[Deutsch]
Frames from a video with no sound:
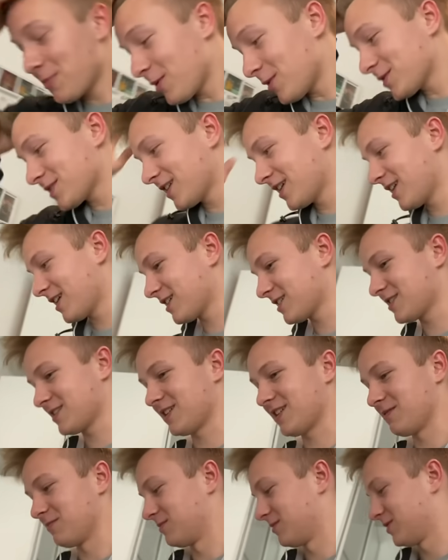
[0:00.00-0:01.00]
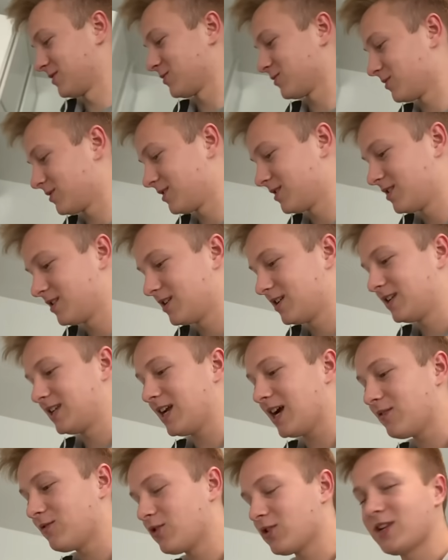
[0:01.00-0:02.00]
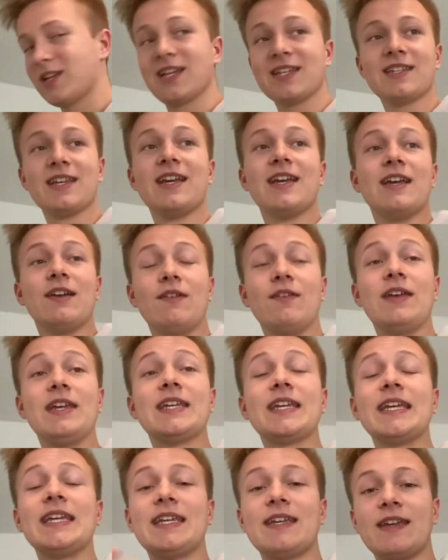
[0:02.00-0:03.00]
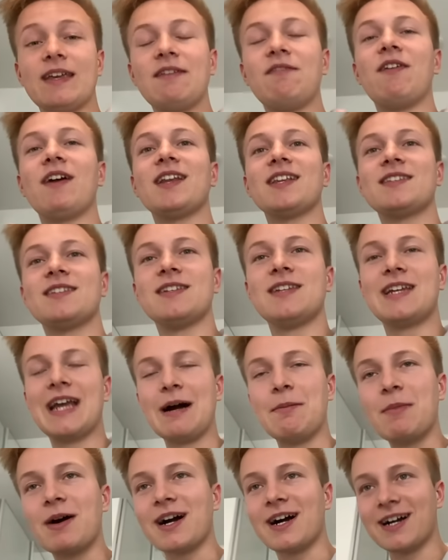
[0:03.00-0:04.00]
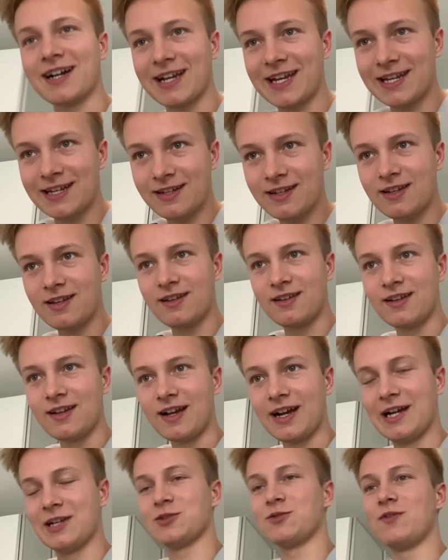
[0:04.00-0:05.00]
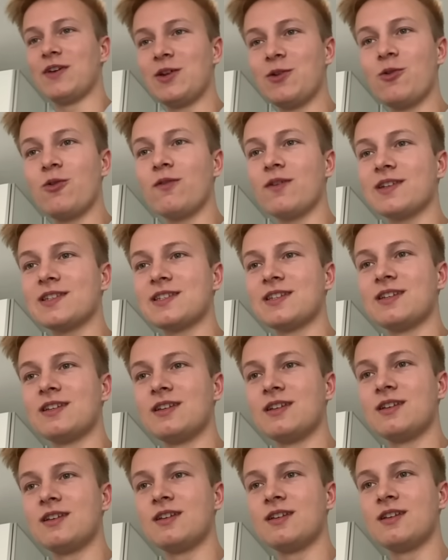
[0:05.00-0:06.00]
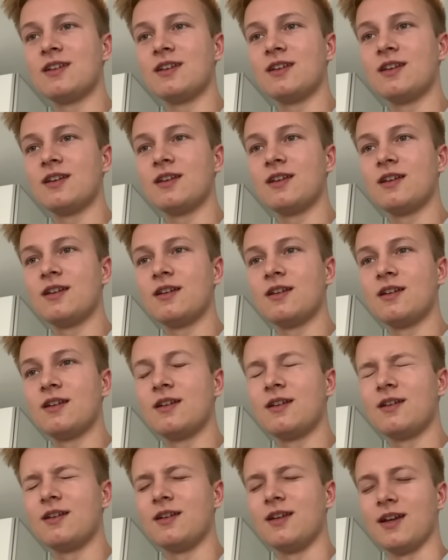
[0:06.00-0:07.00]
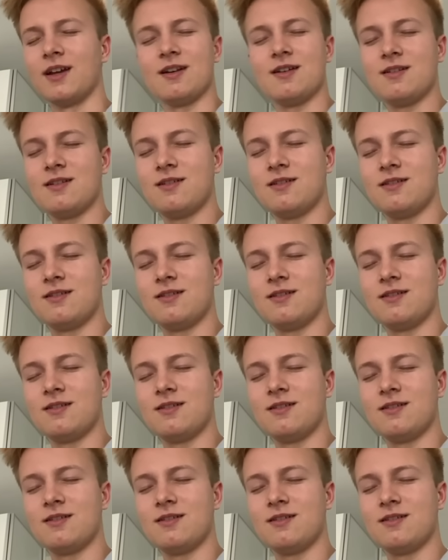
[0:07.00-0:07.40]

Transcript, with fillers: du brauchst keine Angst haben. So. Ja, wirklich. Ich, ich, ich werde jetzt in die Kamera reden. Also wenn Meinst irgendwas... Du du mal Augen zu? Ja?